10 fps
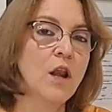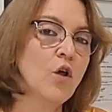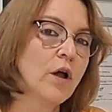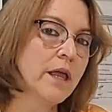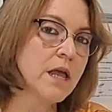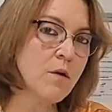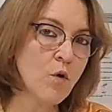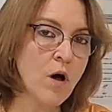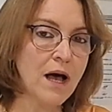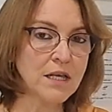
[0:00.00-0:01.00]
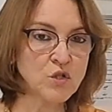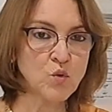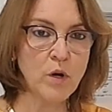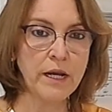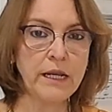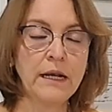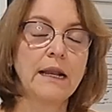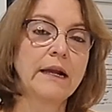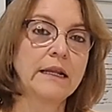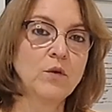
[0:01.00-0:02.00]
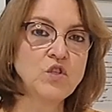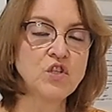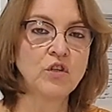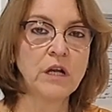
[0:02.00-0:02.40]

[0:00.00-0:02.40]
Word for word: lo que llevó a sugerir la reducción